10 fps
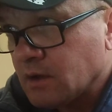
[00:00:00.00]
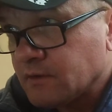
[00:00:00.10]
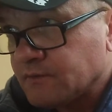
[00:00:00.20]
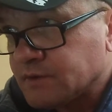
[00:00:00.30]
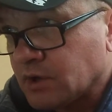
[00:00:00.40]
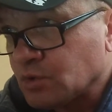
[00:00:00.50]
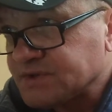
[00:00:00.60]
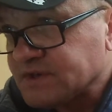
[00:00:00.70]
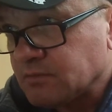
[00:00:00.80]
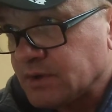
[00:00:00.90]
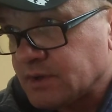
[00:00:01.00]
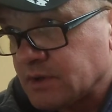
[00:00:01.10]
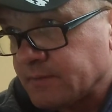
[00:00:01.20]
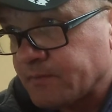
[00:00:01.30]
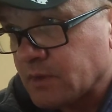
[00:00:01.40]
Второе
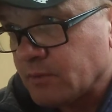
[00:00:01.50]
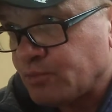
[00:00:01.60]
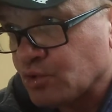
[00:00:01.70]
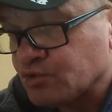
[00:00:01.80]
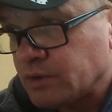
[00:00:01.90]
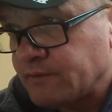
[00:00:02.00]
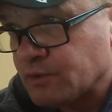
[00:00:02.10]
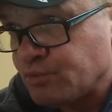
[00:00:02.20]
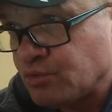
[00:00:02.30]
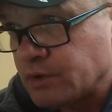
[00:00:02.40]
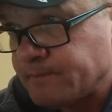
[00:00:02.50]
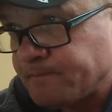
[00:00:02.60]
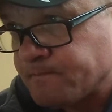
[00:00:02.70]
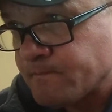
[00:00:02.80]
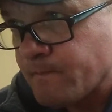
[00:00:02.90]
событие. Порту Ливерпуль.
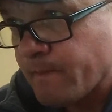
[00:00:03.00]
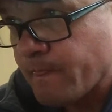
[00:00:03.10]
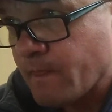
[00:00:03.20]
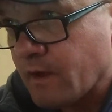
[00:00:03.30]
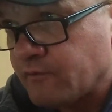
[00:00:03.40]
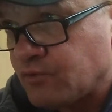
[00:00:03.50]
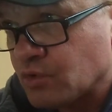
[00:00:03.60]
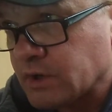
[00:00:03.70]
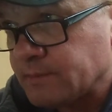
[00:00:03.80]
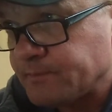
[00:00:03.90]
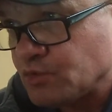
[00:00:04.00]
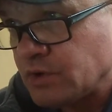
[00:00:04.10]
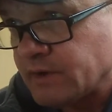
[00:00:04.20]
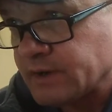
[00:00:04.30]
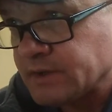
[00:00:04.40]
Фора
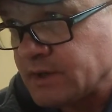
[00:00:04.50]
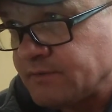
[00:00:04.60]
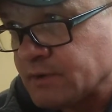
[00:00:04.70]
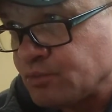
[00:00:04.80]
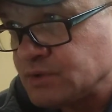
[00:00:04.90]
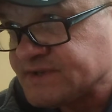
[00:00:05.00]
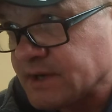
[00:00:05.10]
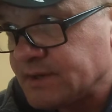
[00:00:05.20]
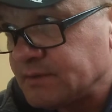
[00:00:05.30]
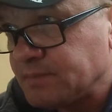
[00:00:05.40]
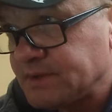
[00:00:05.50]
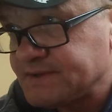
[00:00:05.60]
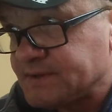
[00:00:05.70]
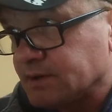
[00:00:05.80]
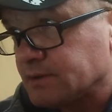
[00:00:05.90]
нулевая на Ливерпуль за
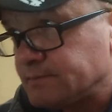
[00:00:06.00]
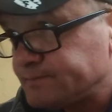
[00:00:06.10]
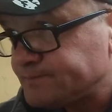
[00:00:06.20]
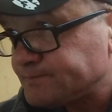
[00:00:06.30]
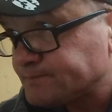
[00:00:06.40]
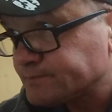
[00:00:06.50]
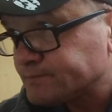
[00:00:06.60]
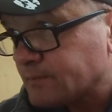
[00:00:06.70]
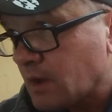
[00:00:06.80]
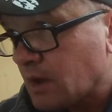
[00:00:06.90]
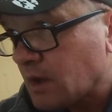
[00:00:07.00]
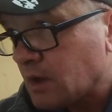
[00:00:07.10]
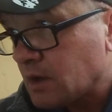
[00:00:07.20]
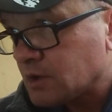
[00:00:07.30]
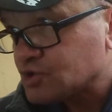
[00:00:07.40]
1,50.
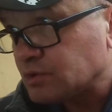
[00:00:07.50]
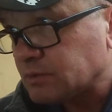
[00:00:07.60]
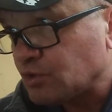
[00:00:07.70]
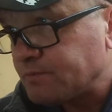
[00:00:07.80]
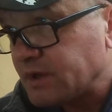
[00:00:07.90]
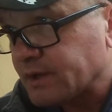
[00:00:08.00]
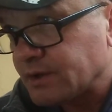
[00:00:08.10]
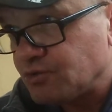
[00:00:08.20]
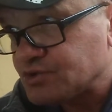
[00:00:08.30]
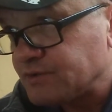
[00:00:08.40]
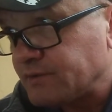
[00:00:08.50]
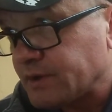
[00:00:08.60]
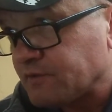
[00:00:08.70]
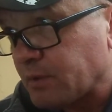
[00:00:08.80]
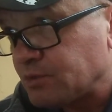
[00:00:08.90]
Что-то букмекеры не очень
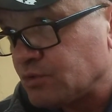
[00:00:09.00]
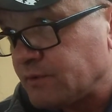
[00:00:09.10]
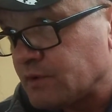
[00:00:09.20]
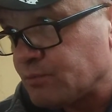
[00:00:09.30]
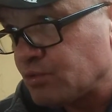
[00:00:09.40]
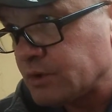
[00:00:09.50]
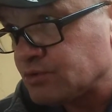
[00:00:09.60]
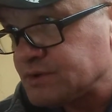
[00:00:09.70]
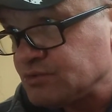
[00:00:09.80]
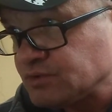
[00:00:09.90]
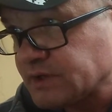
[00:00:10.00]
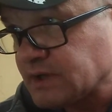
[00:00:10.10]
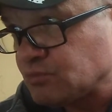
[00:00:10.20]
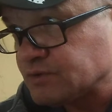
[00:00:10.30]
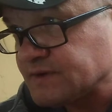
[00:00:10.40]
верят в победу Ливерпуля. То есть, ну, тогда
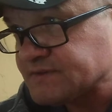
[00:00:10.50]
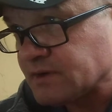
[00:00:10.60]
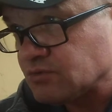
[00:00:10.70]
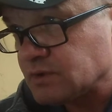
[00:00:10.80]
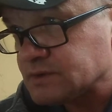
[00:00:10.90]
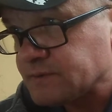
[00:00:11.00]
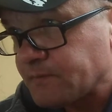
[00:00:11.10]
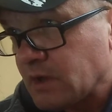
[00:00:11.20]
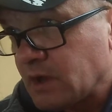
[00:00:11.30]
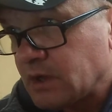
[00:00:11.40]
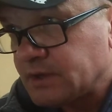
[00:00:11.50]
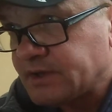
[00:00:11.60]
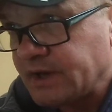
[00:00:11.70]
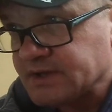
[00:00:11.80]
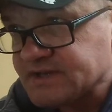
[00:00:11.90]
будет возврат у нас.
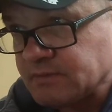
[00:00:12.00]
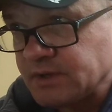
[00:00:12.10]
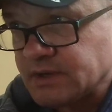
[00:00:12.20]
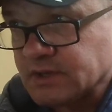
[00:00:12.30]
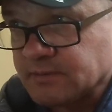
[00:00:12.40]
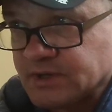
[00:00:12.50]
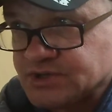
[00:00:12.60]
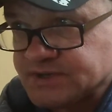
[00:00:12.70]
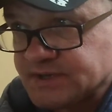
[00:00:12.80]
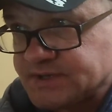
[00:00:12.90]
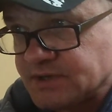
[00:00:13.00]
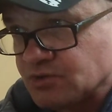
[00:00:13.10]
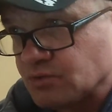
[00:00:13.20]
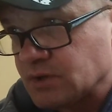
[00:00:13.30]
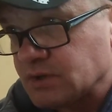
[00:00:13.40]
Третье событие – это Манчестер Сити
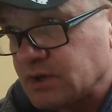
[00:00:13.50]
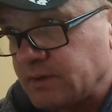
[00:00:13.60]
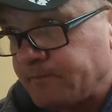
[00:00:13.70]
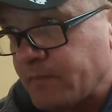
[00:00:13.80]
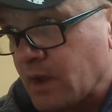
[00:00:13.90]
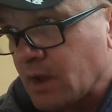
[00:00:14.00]
Тоттенхэм.